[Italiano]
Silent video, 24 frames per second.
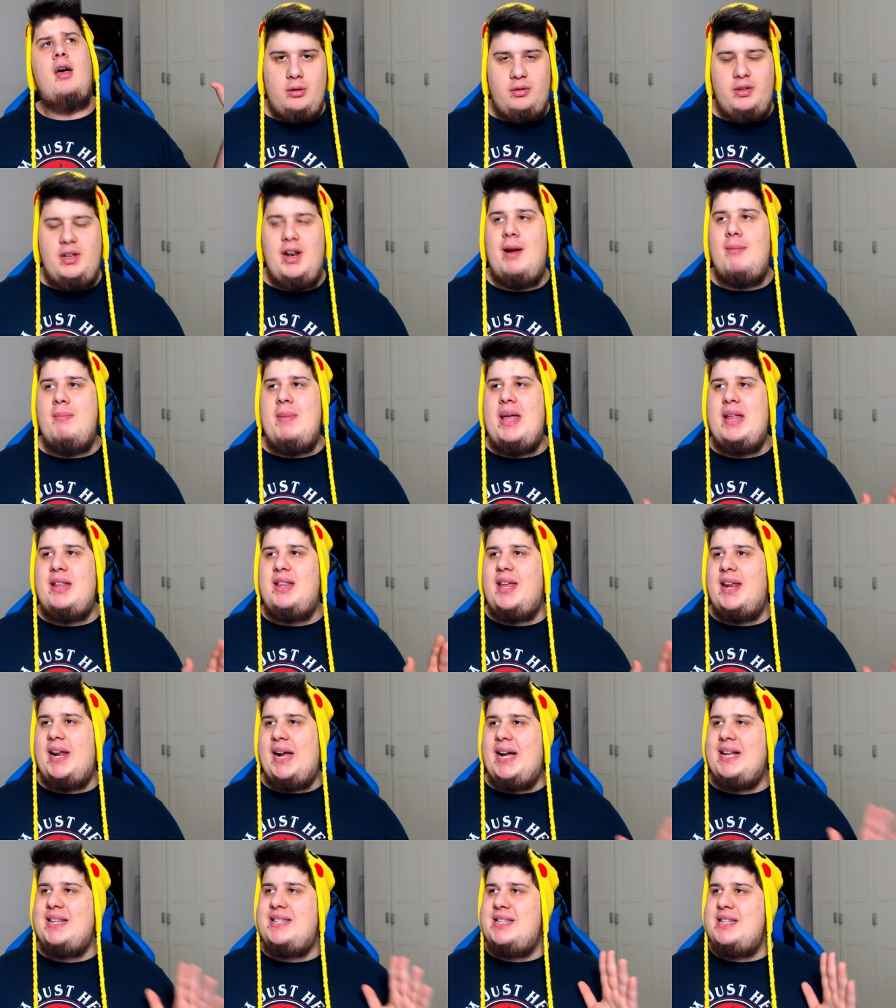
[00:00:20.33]
Finalmente
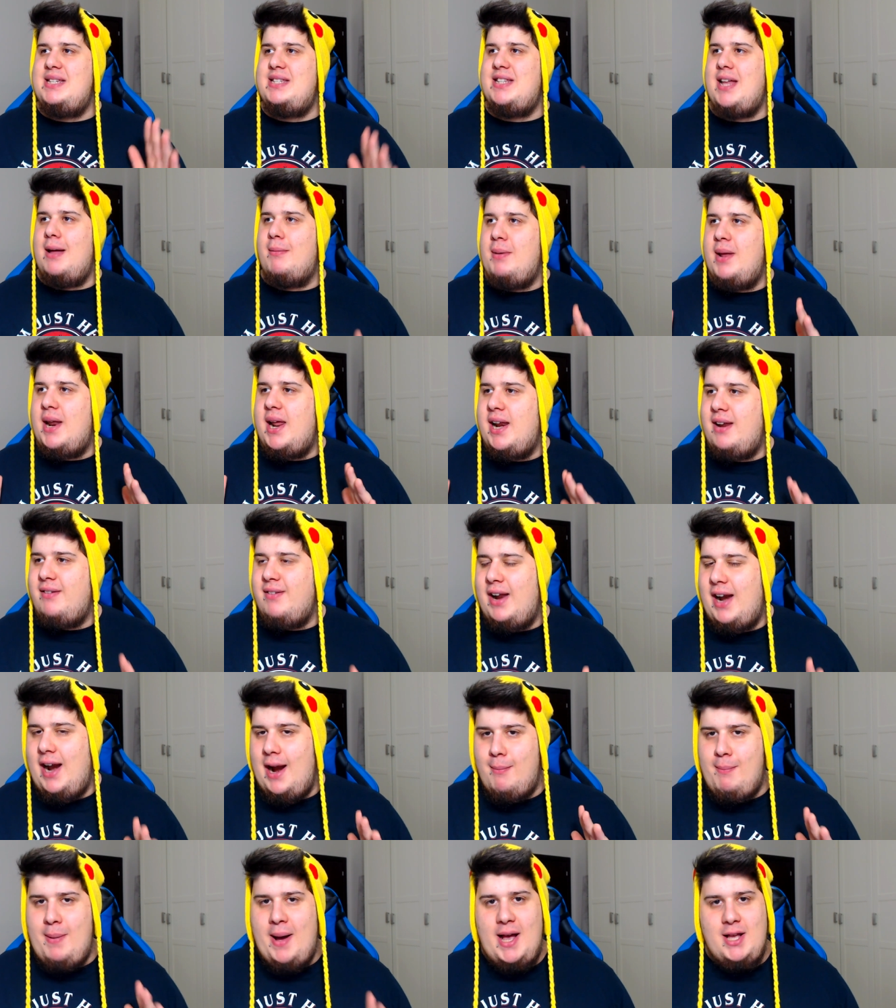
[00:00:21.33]
ragazzi sta per arrivare
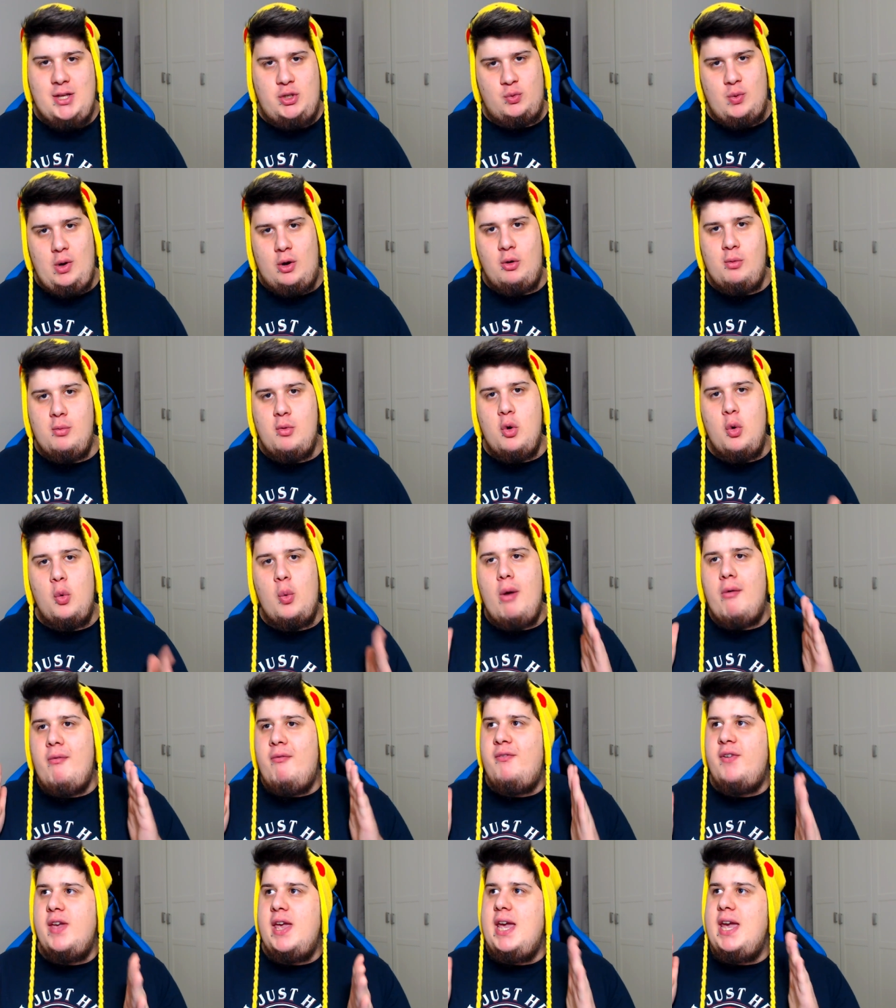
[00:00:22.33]
la Pasqua comunque,
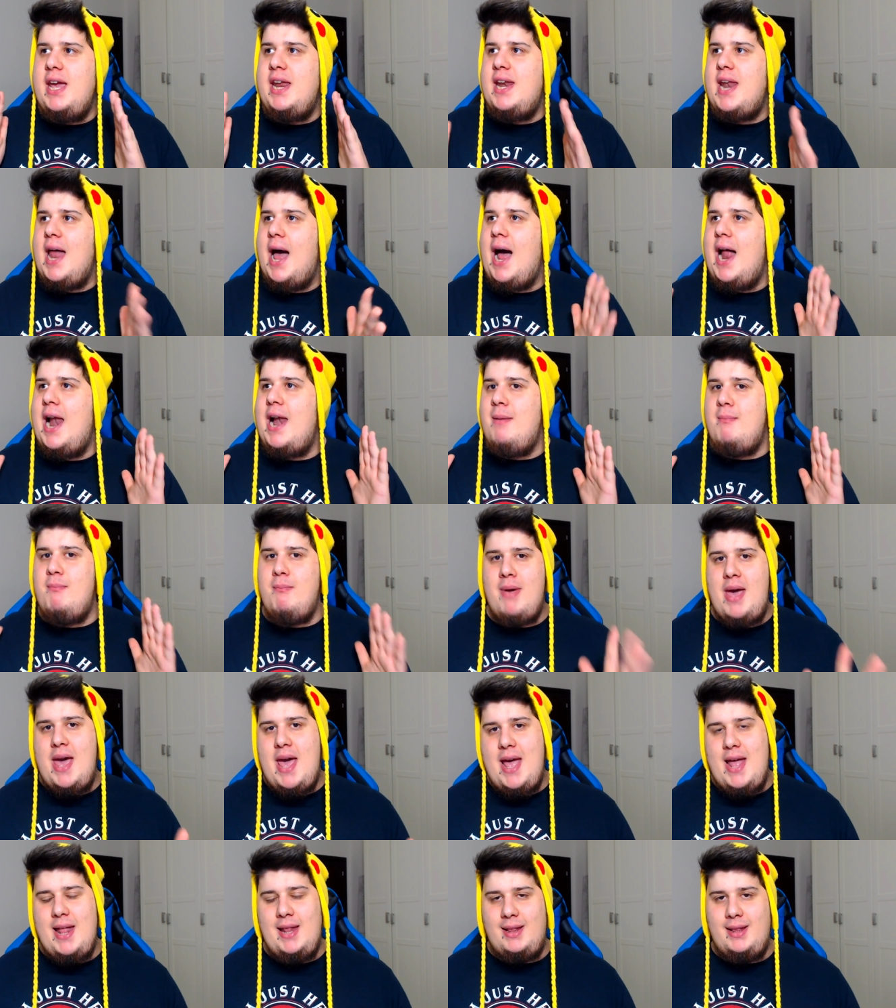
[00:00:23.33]

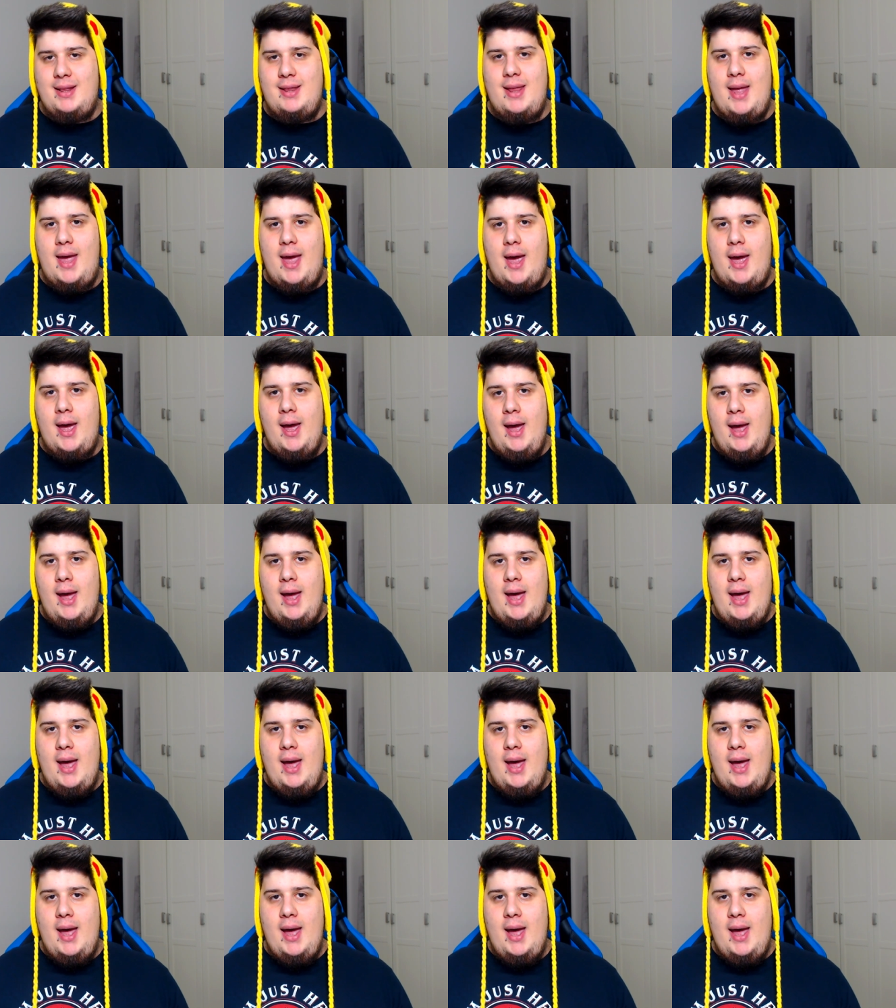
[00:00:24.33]
finalmente!